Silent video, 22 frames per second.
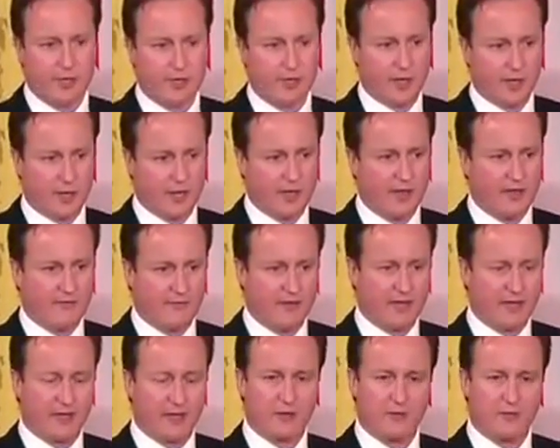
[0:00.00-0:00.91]
ich sprach
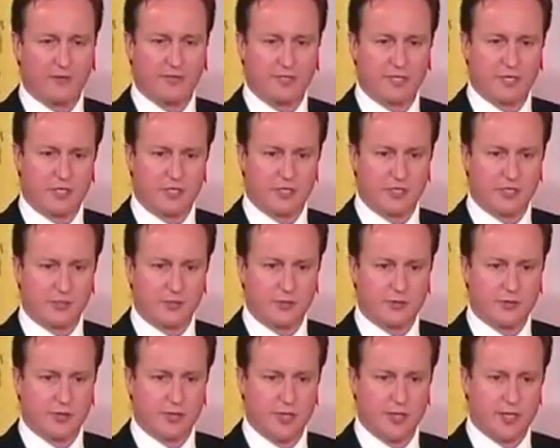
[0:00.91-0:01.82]
darüber mit dem
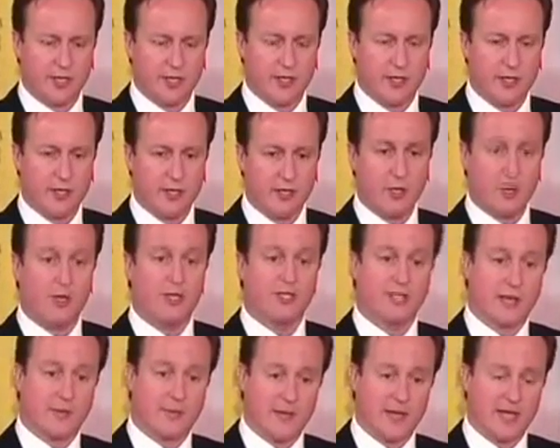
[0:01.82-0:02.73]
US-Botschafter und heute auch mit dem
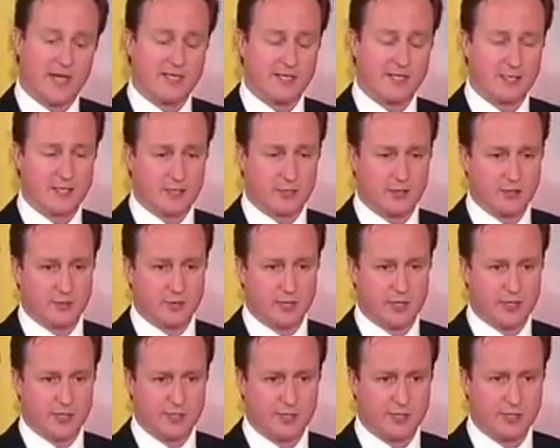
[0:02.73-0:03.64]
Präsidenten
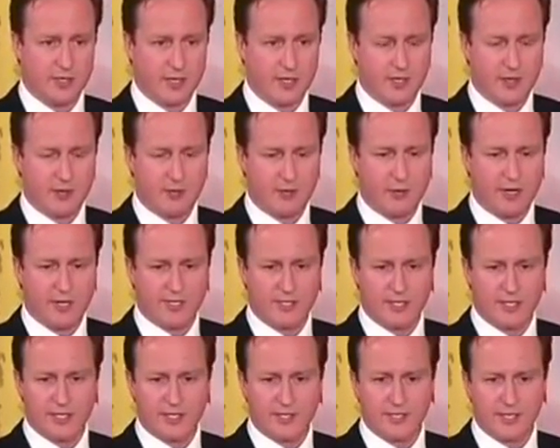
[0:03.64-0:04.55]
und ich hoffe, wir können in dieser
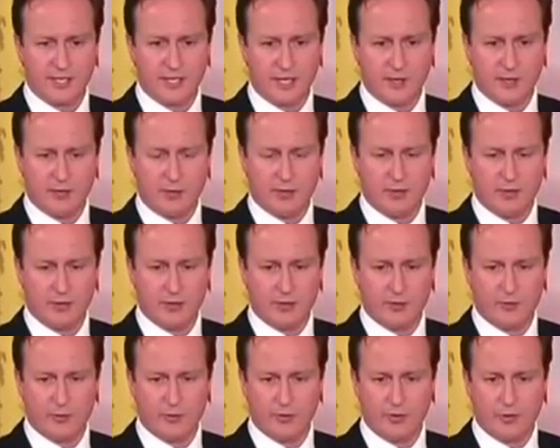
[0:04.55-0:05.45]
Sache eine gemeinsame
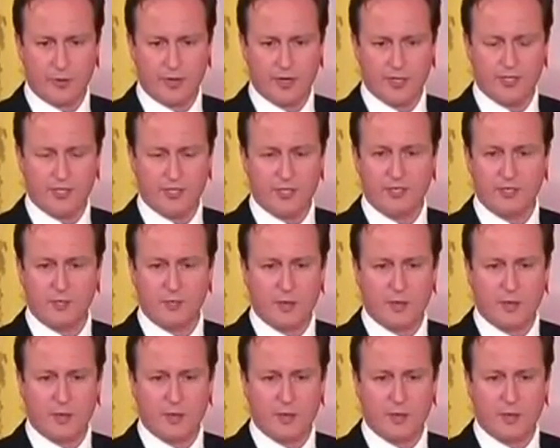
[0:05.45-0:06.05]
Lösung finden.